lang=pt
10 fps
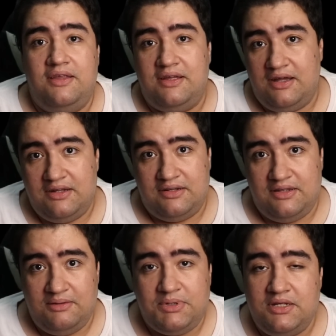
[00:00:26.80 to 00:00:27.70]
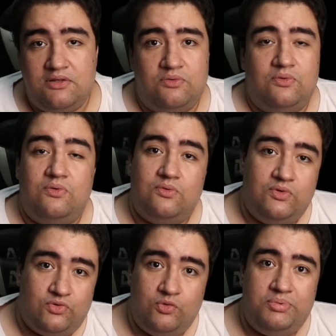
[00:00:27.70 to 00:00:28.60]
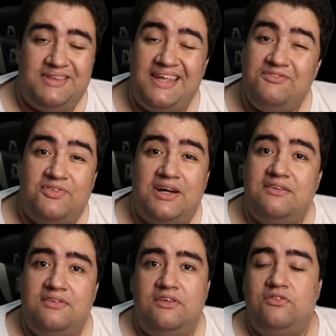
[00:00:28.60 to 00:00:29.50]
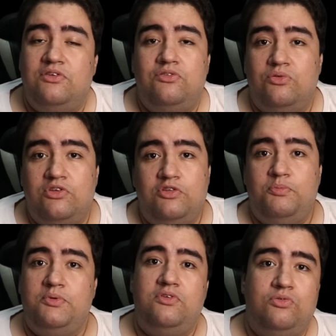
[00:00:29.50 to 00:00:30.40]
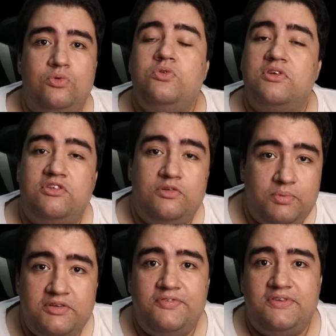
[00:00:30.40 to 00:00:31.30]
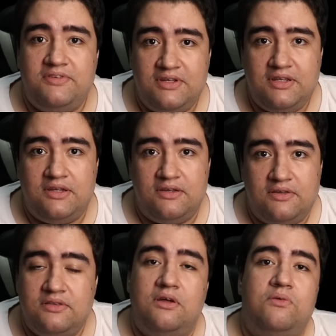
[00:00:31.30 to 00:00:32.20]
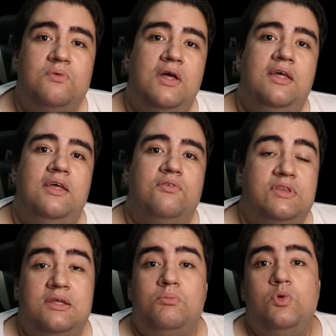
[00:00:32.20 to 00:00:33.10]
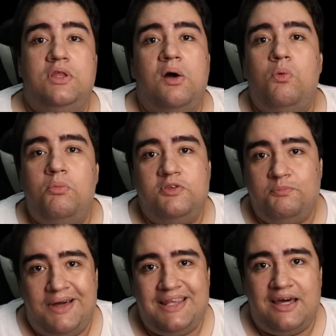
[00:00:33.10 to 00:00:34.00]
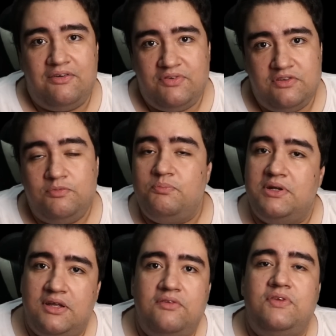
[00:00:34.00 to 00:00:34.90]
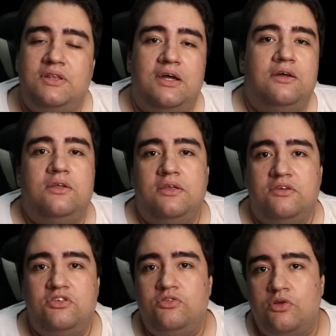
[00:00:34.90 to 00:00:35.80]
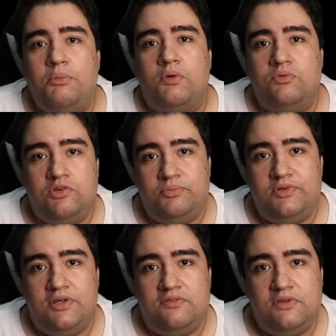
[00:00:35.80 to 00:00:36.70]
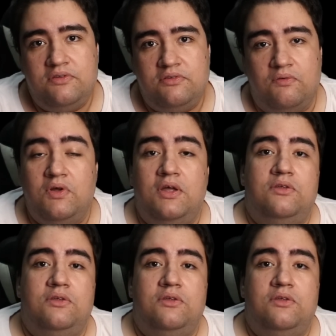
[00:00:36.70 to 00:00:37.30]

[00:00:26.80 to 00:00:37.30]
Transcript: E, cara, lembrando, o YouTube tem várias restrições para o discurso que a gente pode fazer aqui. Então, eu vou ter que mudar algumas palavras para evitar que a gente tome algum tipo de restrição.